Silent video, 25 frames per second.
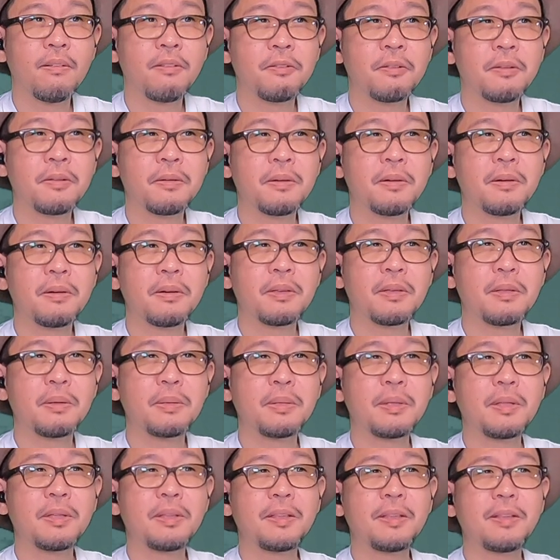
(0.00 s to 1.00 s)
いやー、
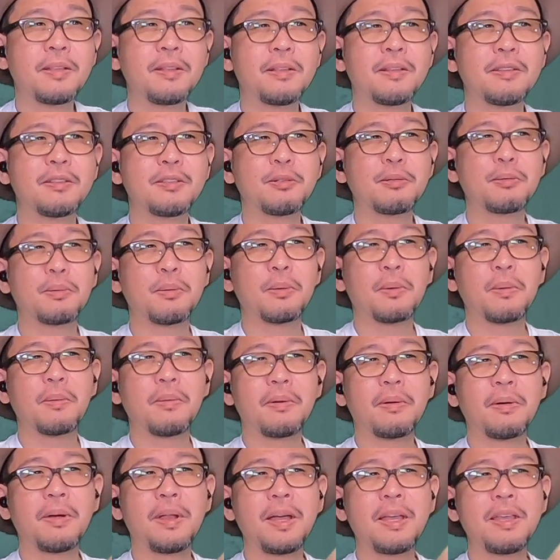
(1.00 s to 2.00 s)
けど、ちょっと
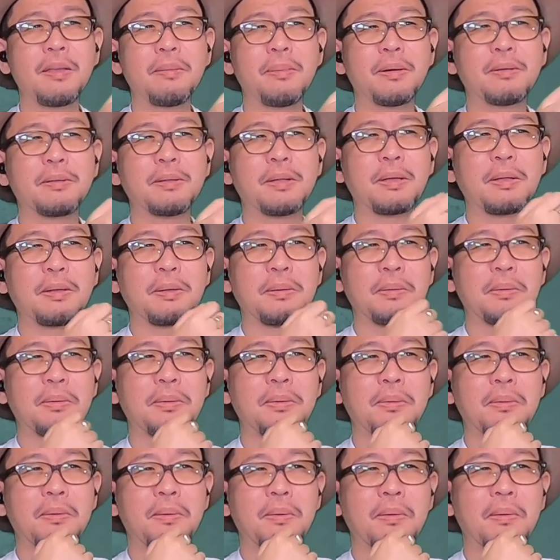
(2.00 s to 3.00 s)
ライバルだけ
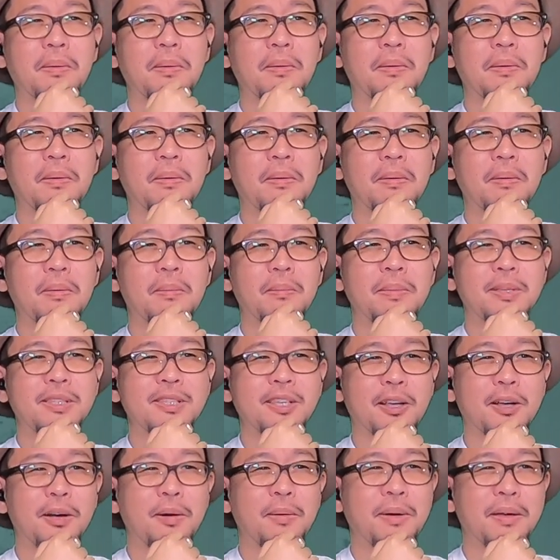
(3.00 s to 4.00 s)
ど、め
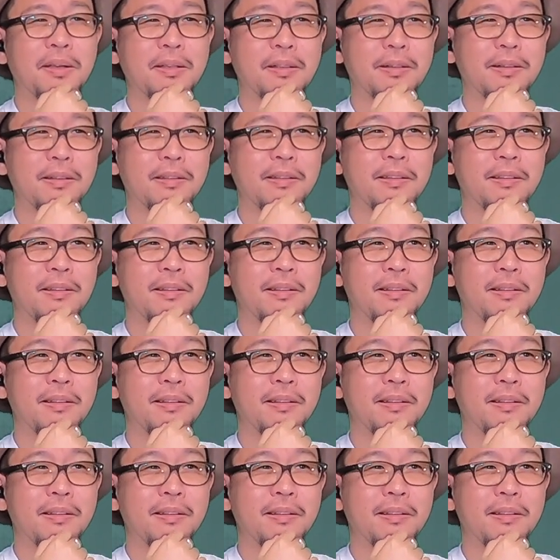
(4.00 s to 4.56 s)
ちゃ可愛い。